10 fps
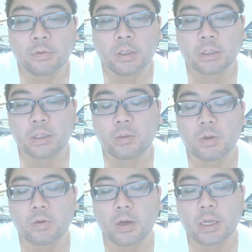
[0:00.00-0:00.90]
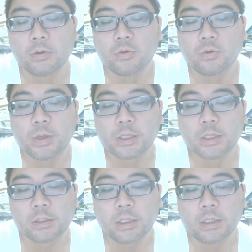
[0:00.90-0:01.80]
旅を俳句を交
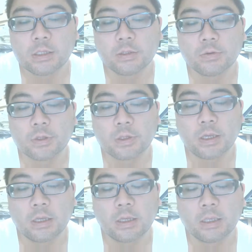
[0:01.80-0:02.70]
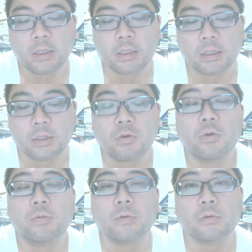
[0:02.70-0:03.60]
えて記した、えー、紀
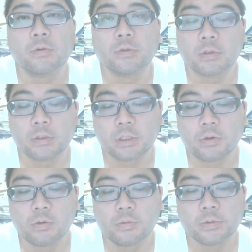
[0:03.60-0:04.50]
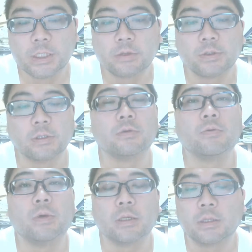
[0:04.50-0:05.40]
行文の紀行文作品と
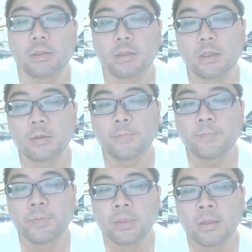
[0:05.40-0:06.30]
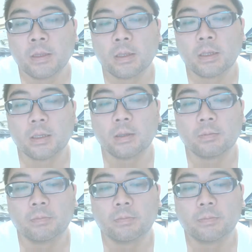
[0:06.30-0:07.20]
言われていて、
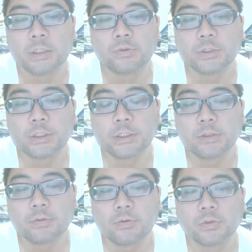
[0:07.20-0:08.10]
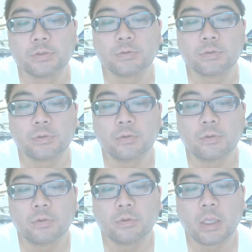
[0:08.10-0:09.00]
えー、芭蕉自身の50句
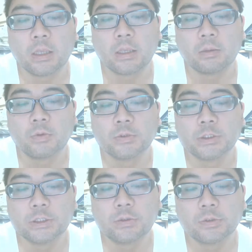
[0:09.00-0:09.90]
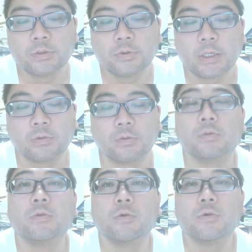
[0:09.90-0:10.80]
と、えー、門人の空の
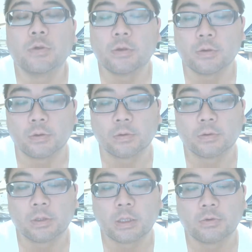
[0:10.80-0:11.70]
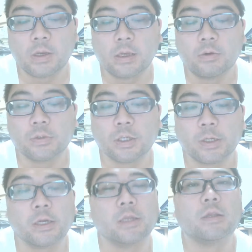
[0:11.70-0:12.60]
11句などが収め
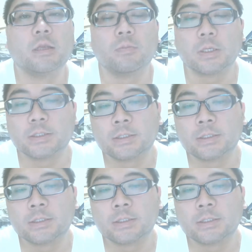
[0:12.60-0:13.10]
られています。